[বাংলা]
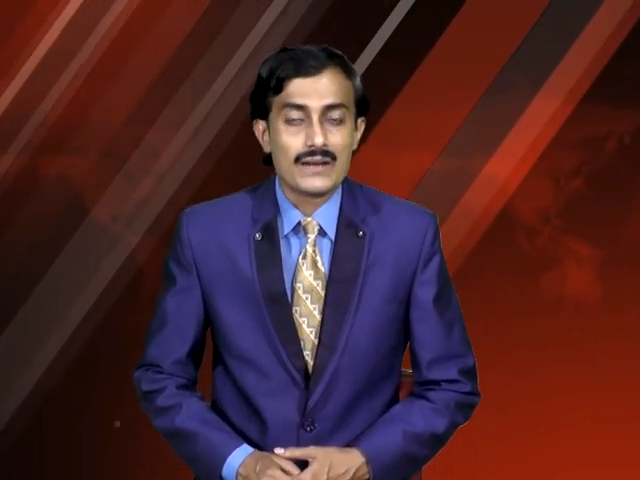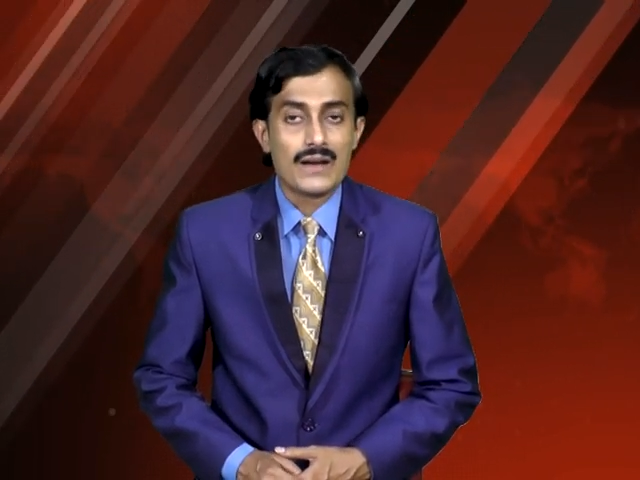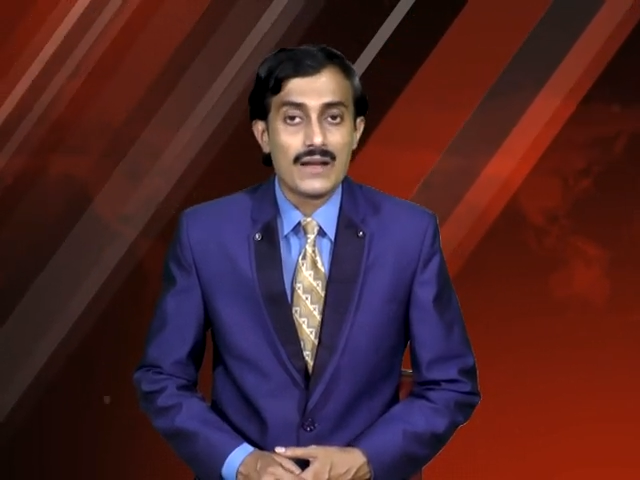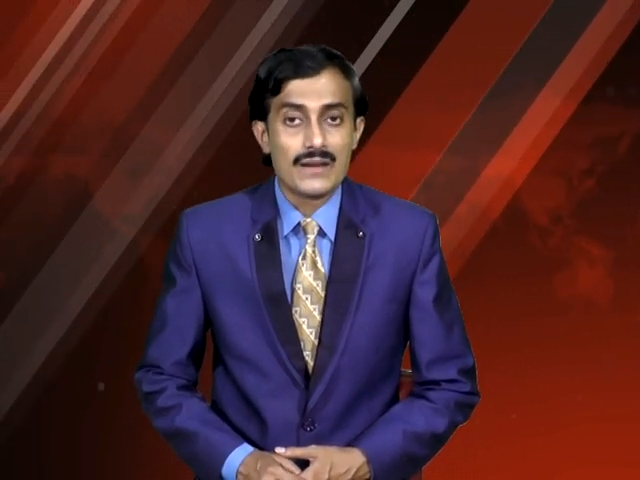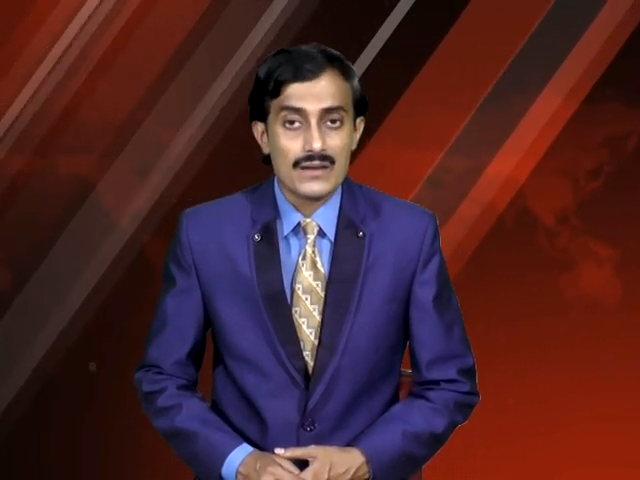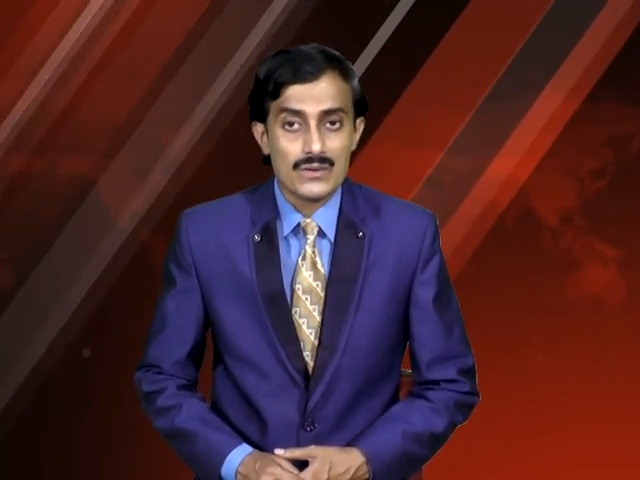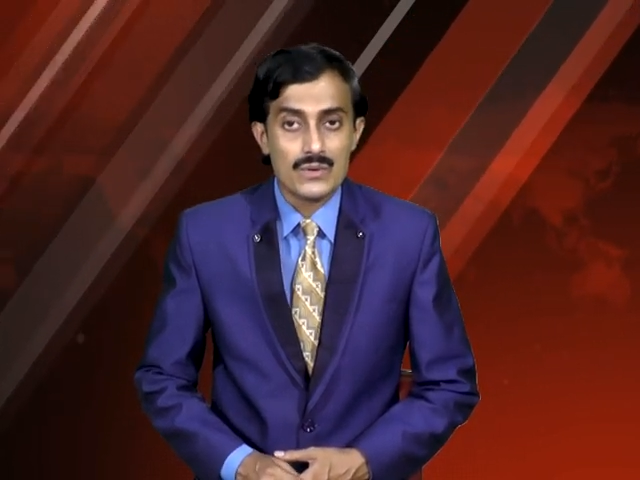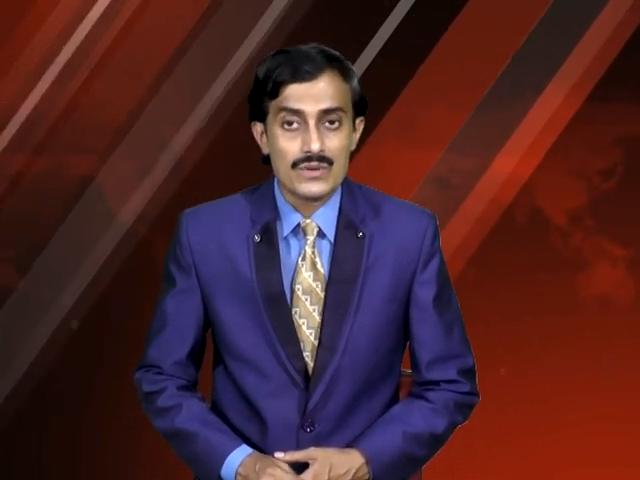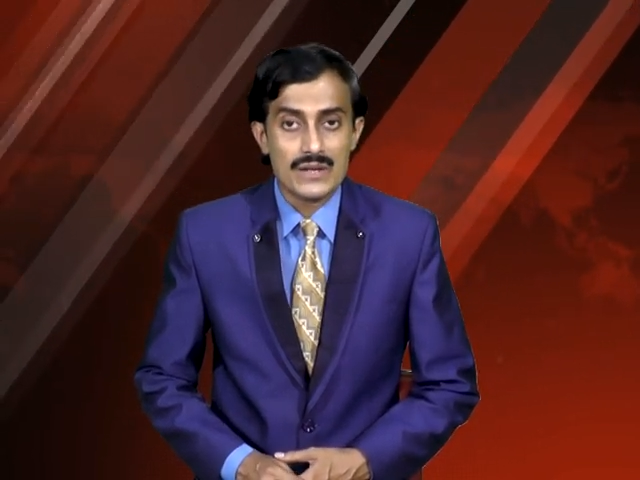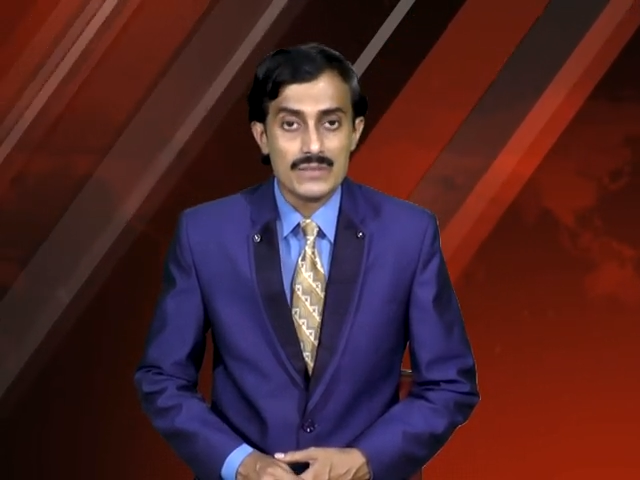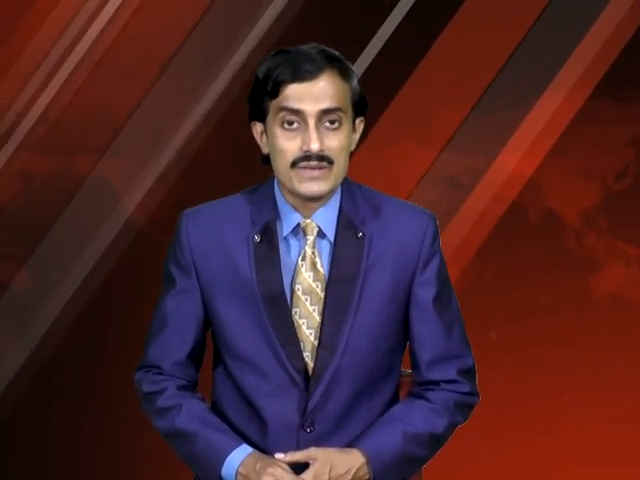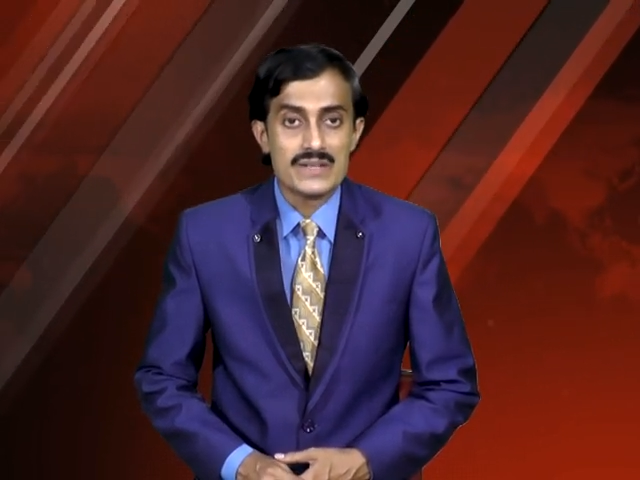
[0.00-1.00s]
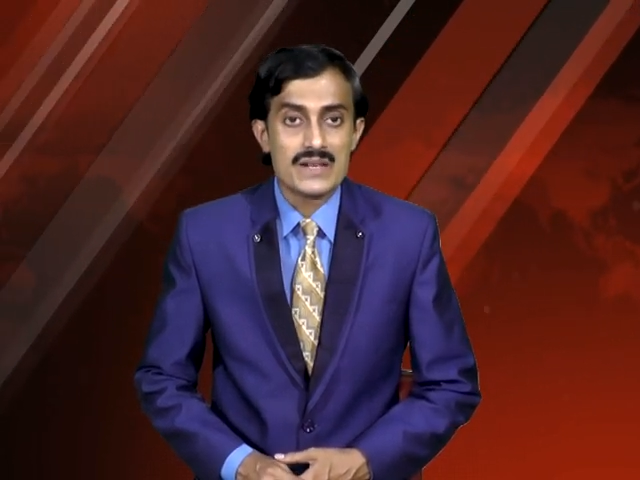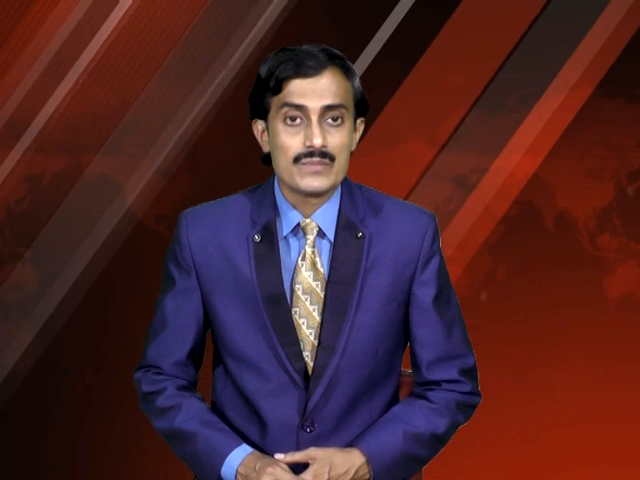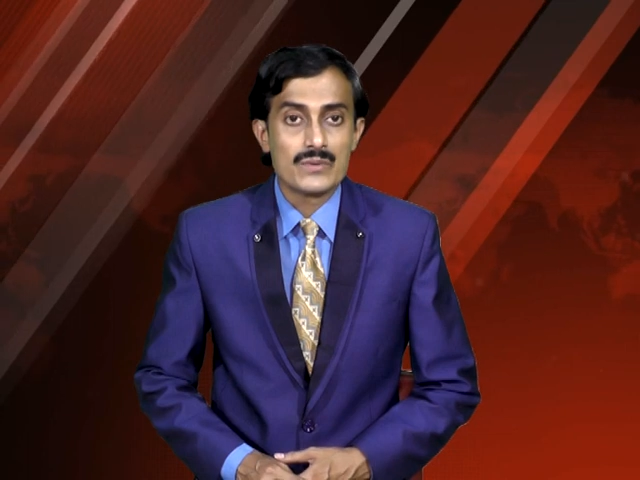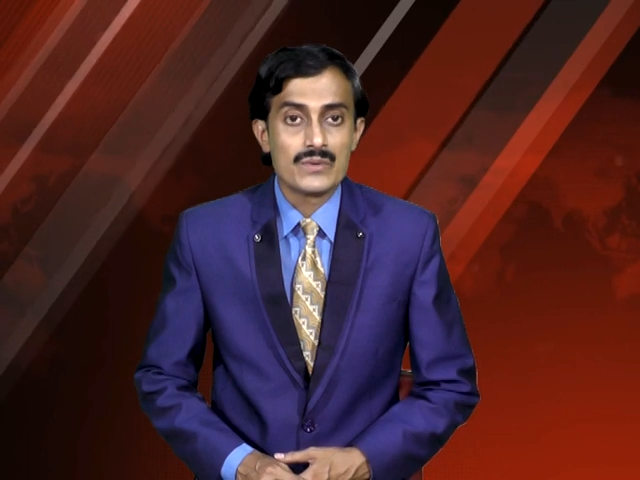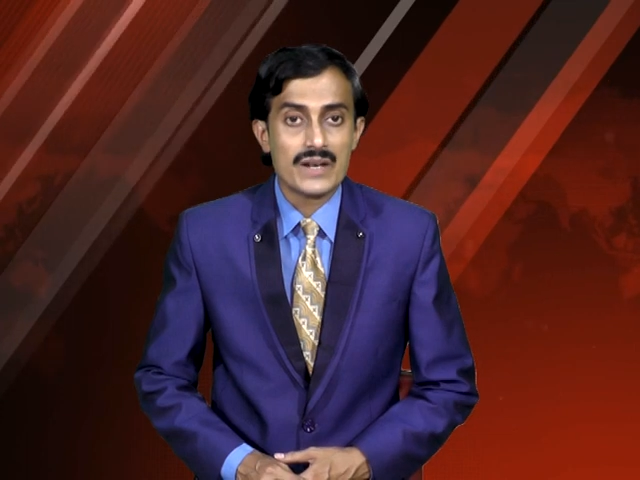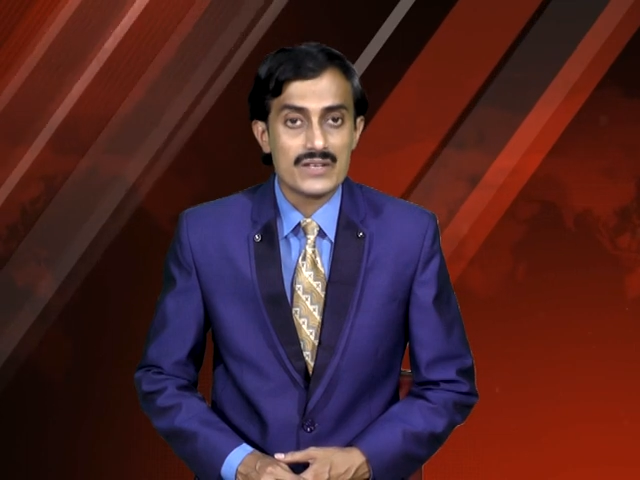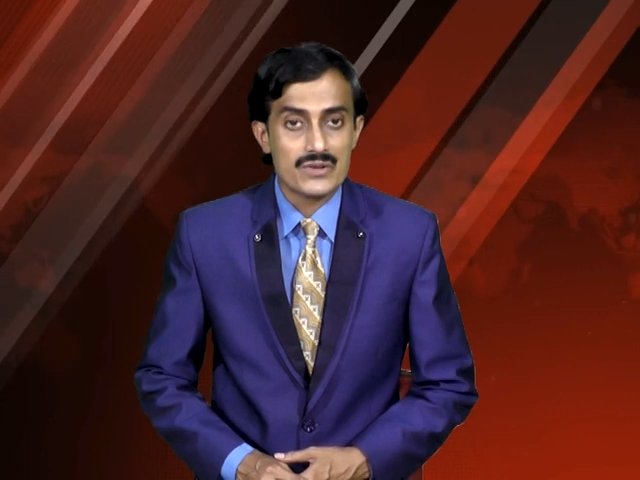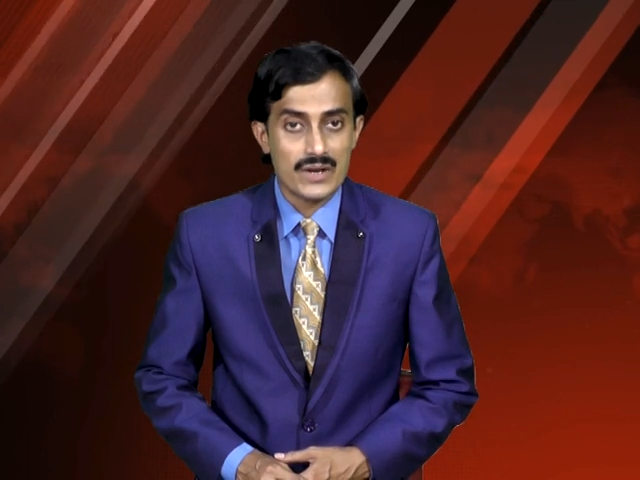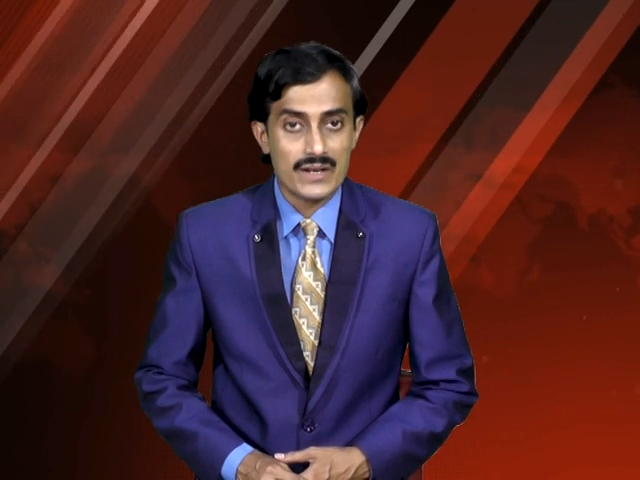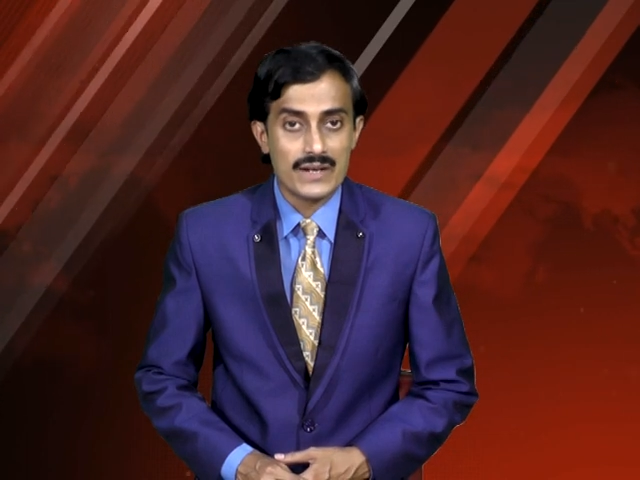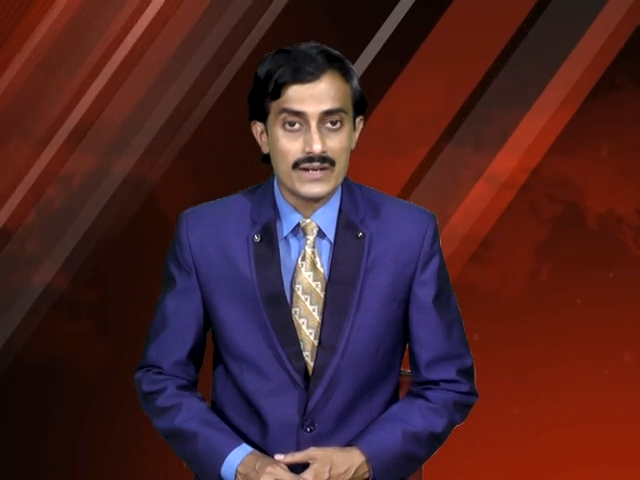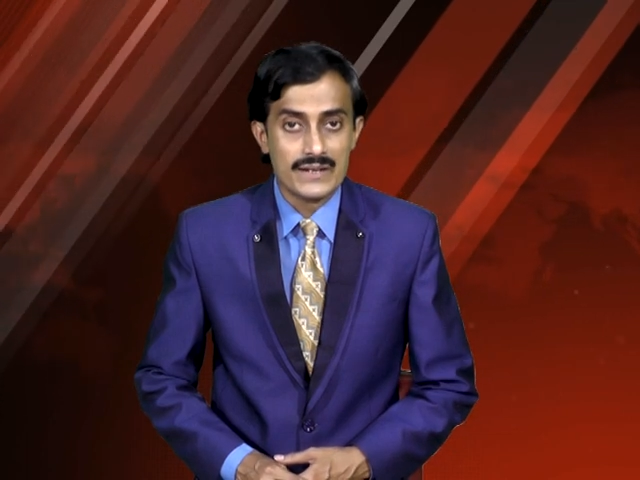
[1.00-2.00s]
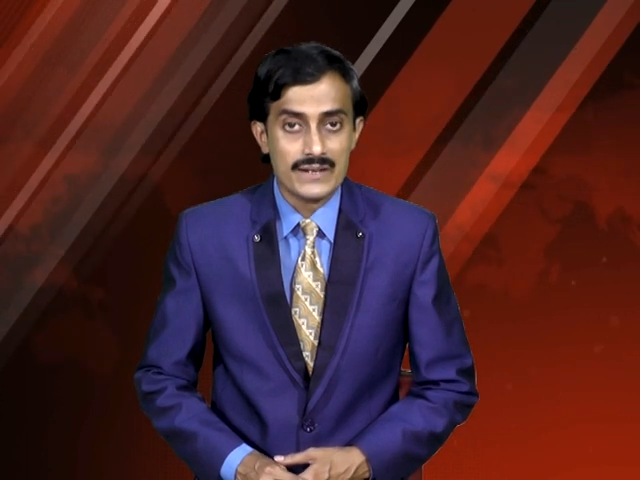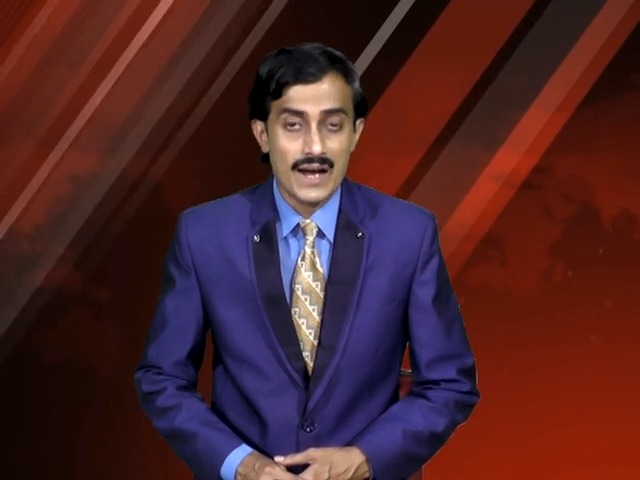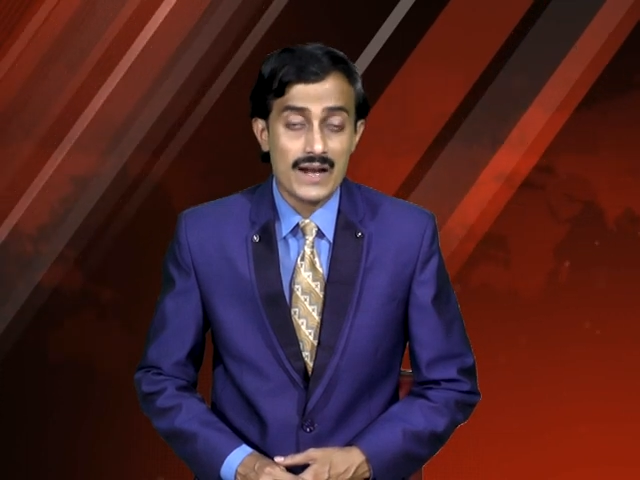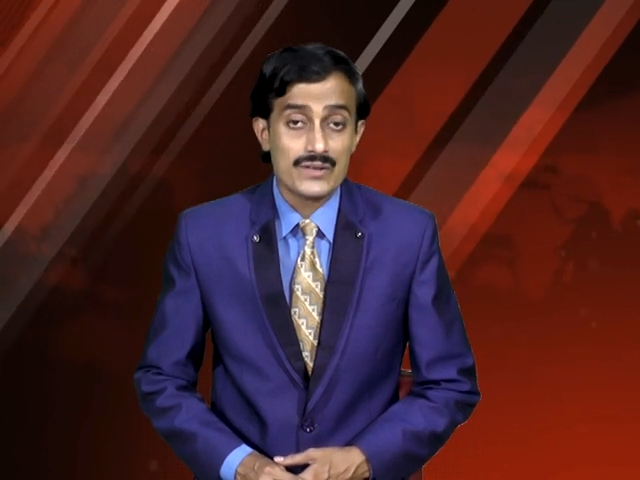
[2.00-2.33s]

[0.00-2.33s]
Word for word: কাল্লা কোর্টে বিচার প্রক্রিয়া চলাকালীন